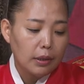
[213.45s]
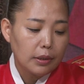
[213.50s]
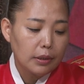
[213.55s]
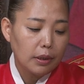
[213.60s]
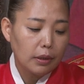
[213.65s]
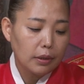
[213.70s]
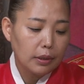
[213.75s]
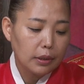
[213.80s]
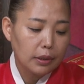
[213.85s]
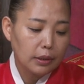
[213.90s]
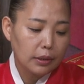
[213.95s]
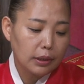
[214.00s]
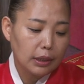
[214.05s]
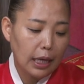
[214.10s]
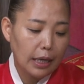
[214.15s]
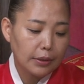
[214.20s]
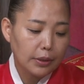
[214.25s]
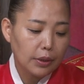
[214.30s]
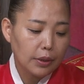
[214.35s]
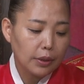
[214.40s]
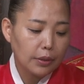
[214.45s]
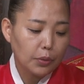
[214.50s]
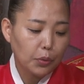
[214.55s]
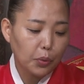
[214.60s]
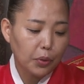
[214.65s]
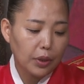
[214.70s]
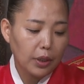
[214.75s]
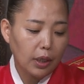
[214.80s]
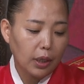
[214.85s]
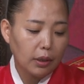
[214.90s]
35
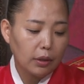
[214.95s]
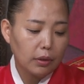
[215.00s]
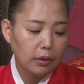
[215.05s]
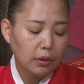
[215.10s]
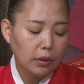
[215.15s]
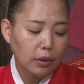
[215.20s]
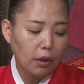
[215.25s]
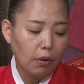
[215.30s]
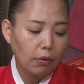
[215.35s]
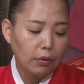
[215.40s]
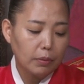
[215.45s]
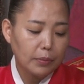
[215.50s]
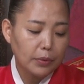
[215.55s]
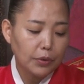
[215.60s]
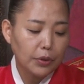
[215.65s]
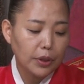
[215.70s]
소띠 같은 경우는